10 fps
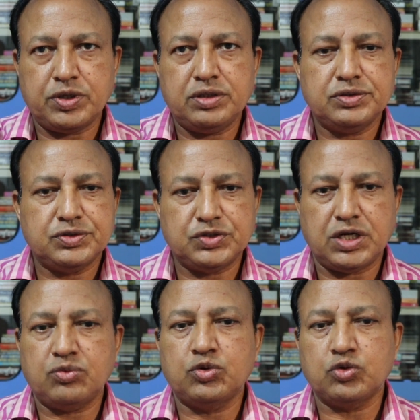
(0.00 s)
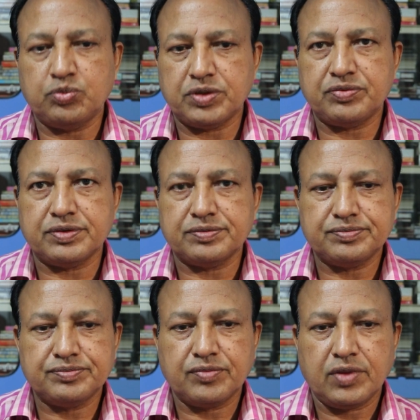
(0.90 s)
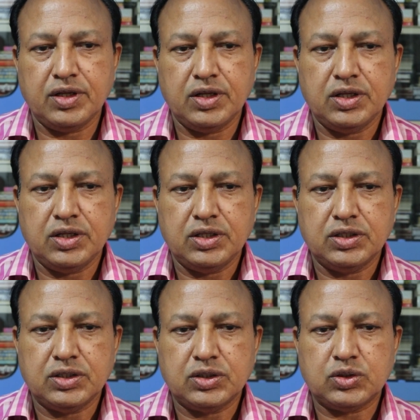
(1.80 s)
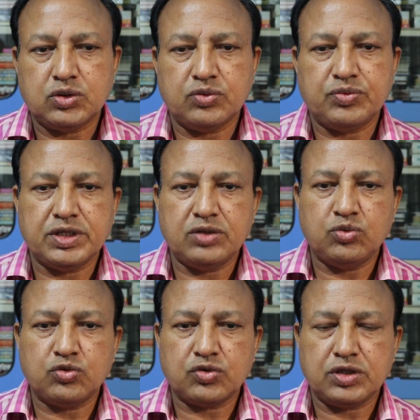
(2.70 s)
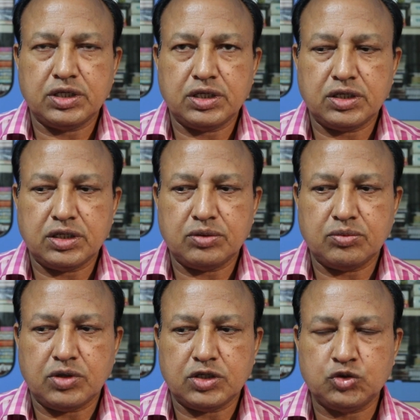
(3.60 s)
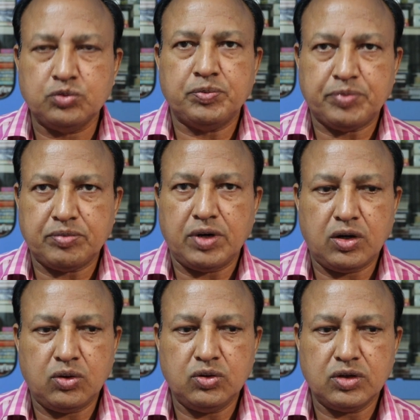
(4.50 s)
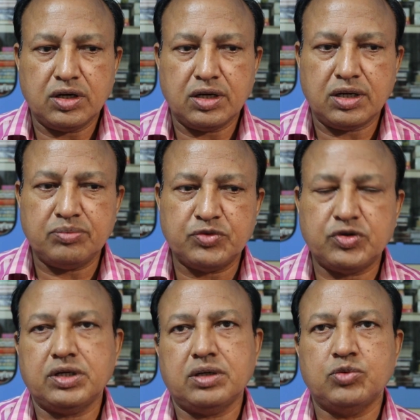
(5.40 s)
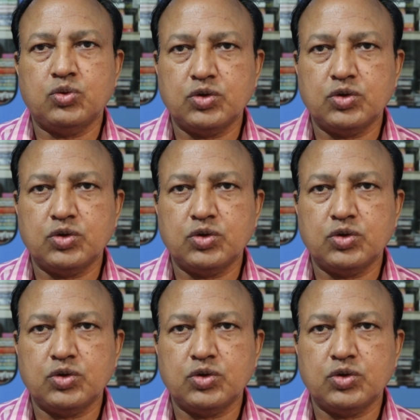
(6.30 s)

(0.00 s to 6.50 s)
ऊपर चार फुट ऊपर फिर तो फिर उसके अशुभ प्रभाव कम से कम